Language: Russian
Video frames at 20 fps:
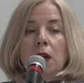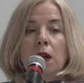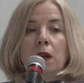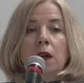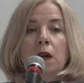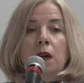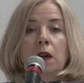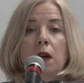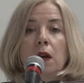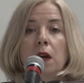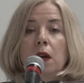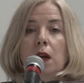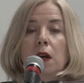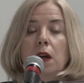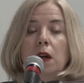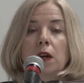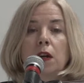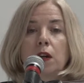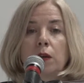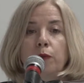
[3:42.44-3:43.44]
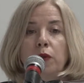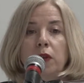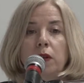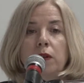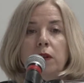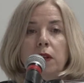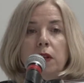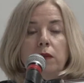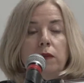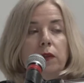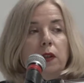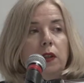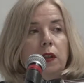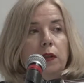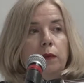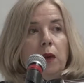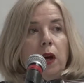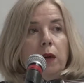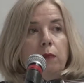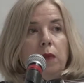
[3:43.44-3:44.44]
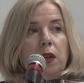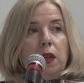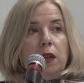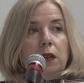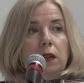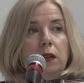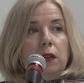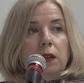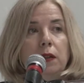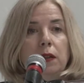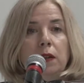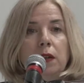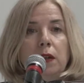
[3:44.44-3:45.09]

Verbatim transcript: А Корбезье в этот момент,